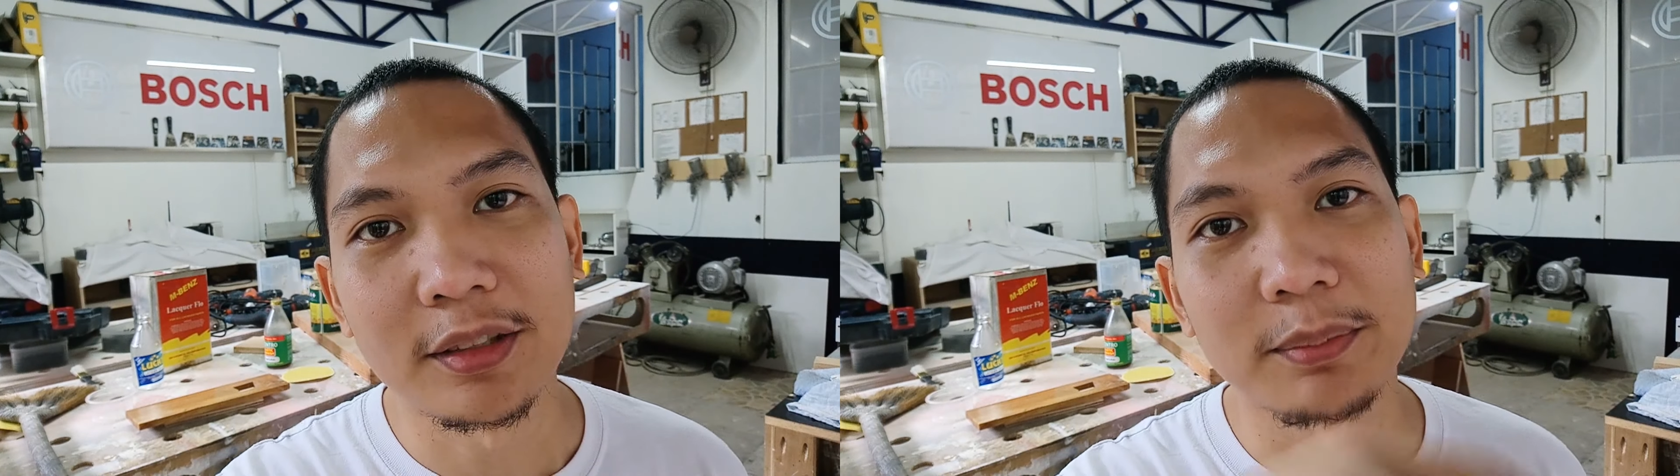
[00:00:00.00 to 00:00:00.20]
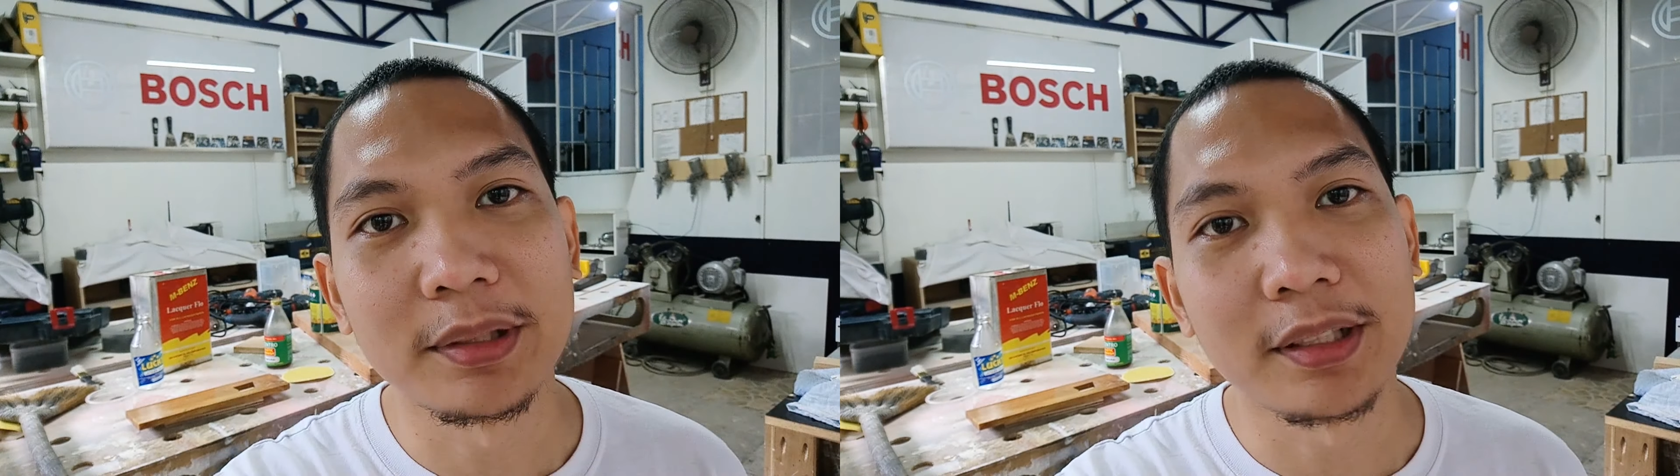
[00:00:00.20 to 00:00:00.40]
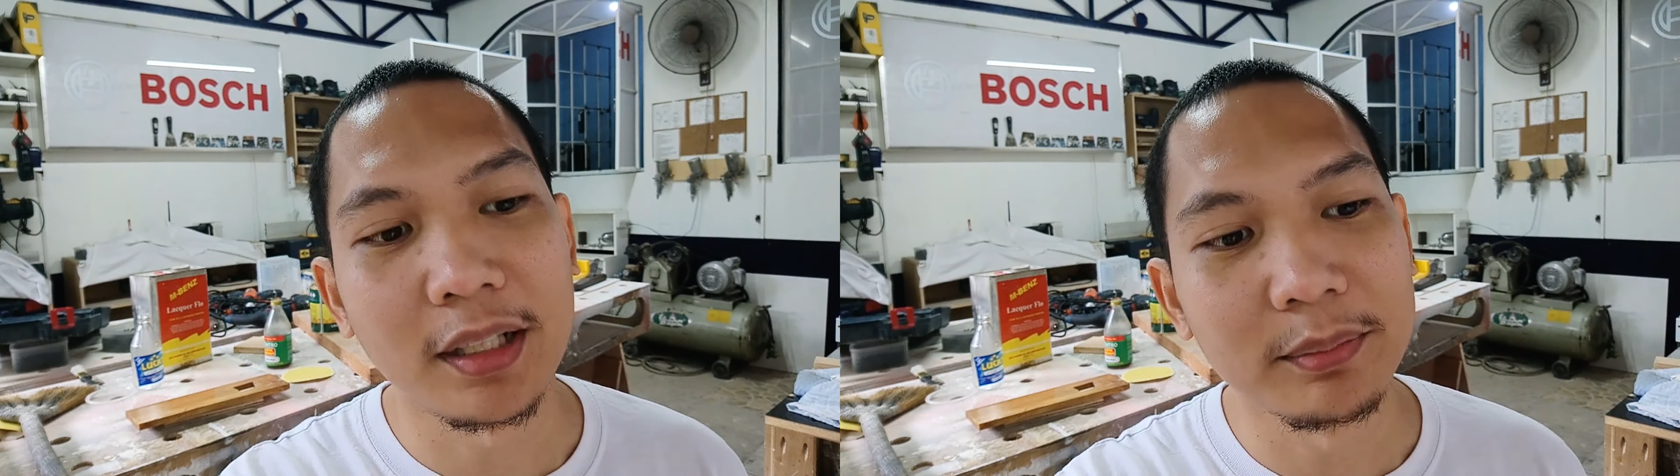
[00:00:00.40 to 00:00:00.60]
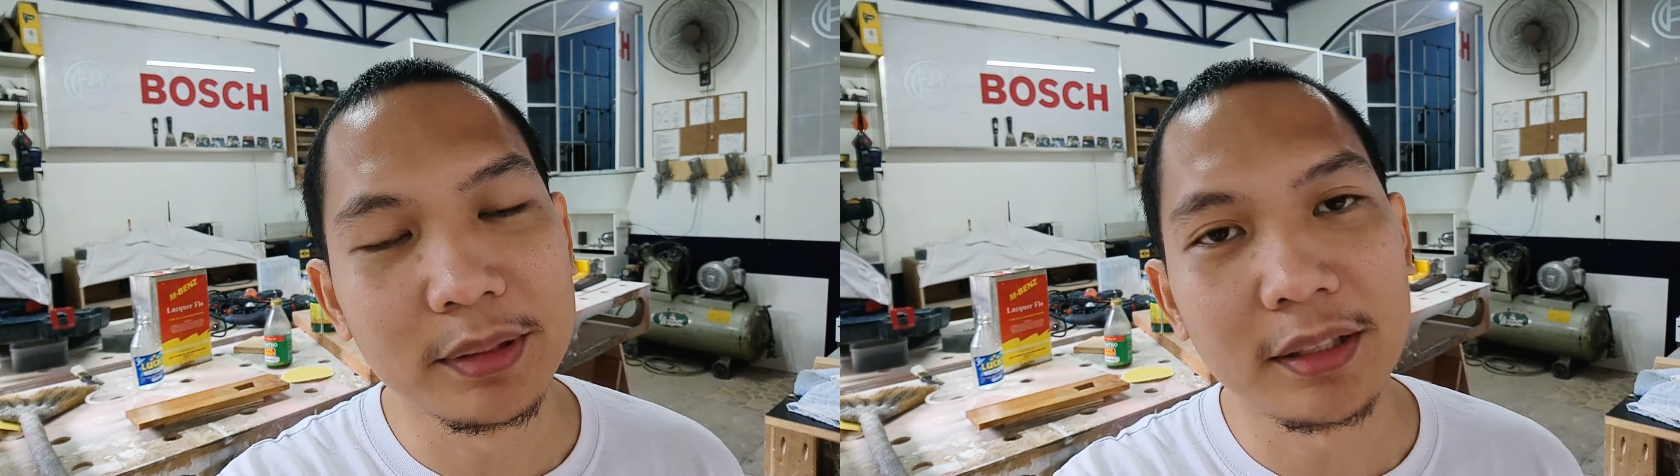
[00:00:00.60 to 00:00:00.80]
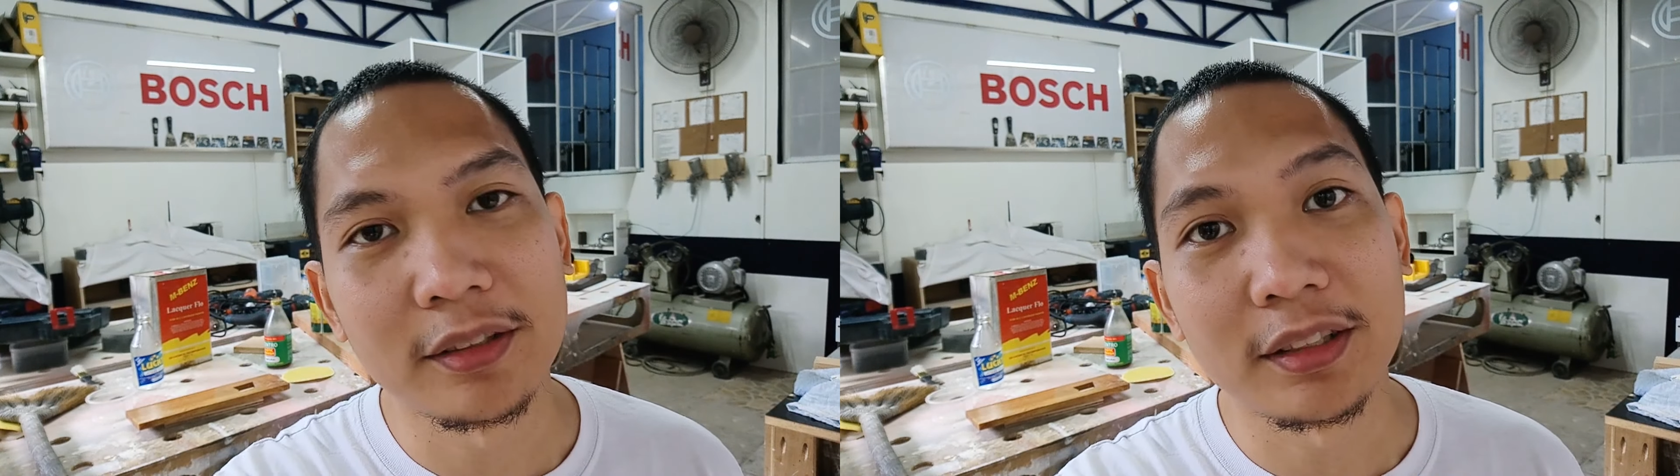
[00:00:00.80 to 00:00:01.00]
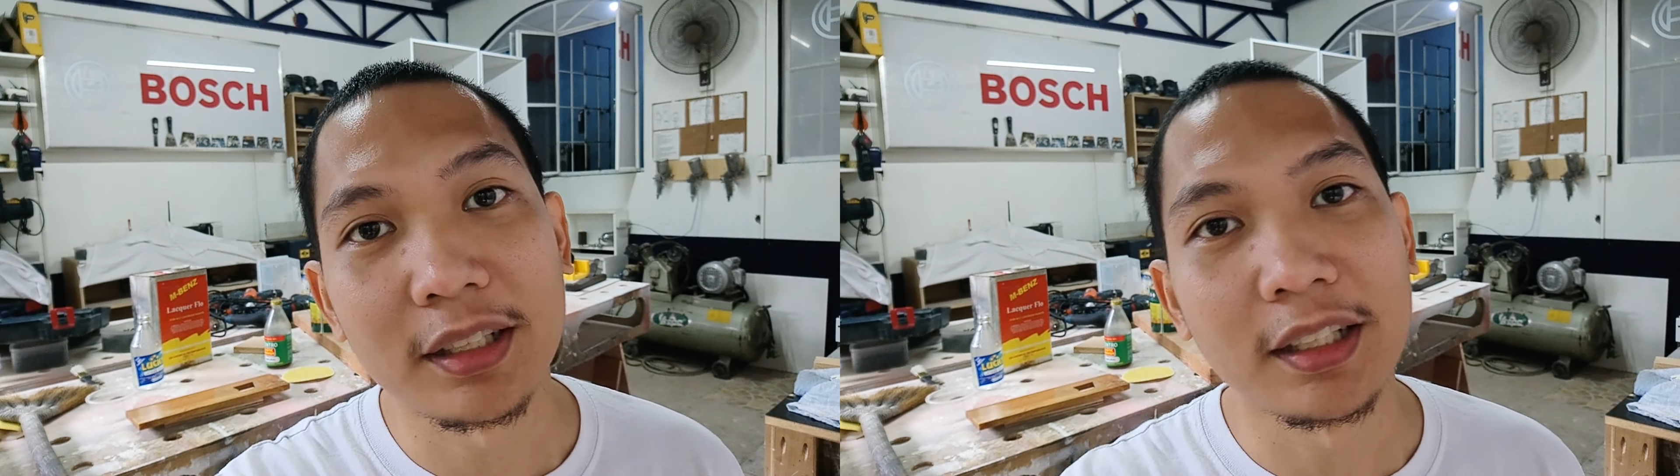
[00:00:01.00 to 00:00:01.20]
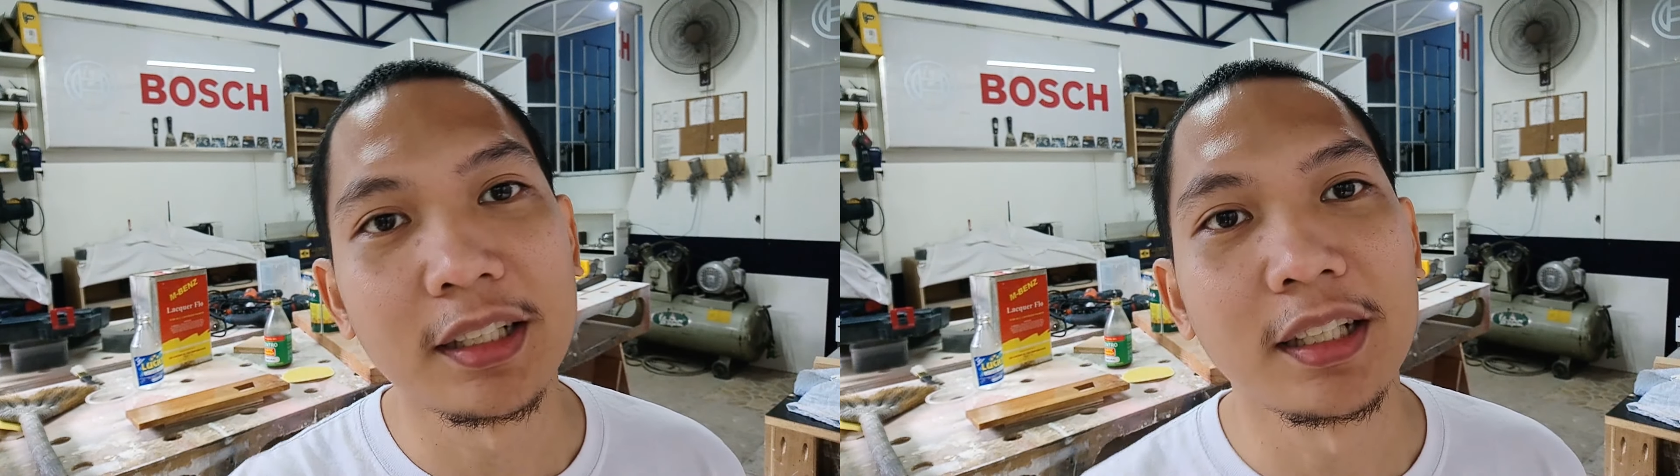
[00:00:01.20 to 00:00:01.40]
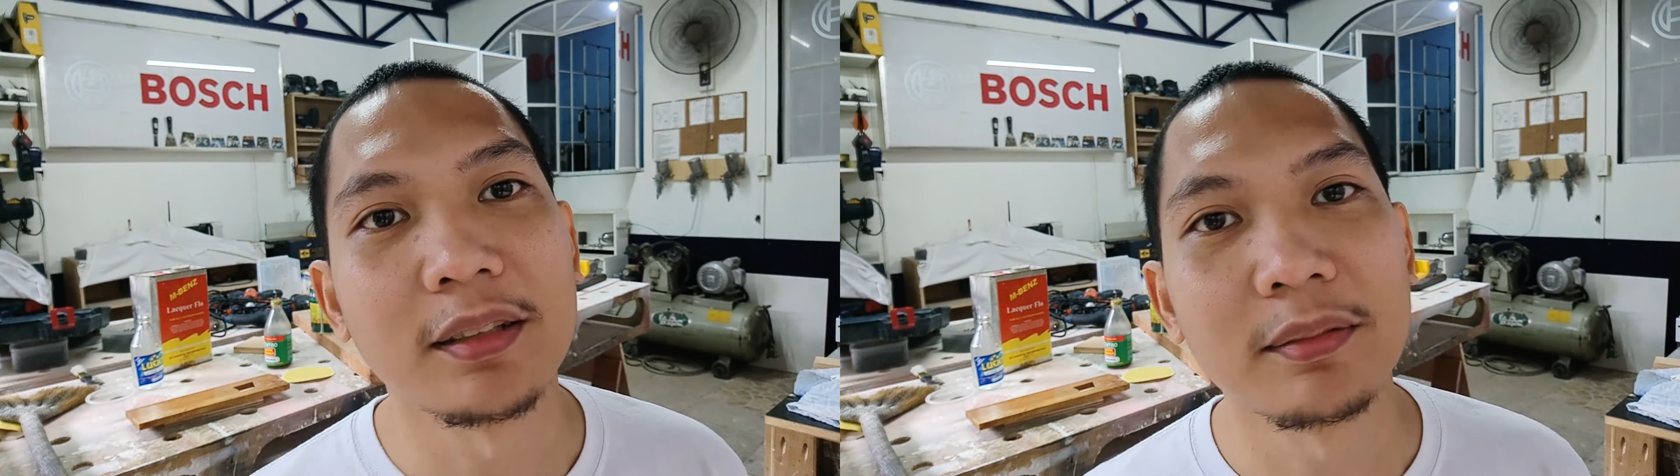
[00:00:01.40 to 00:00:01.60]
subscribe dyan oh, sa
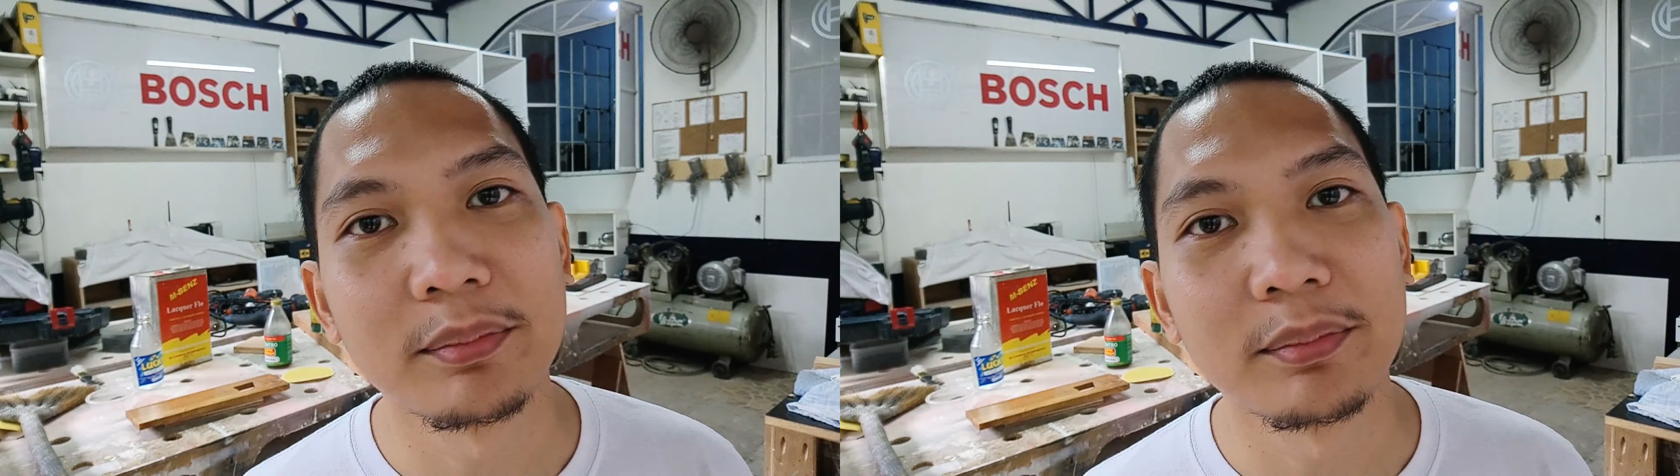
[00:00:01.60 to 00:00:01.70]
gilid.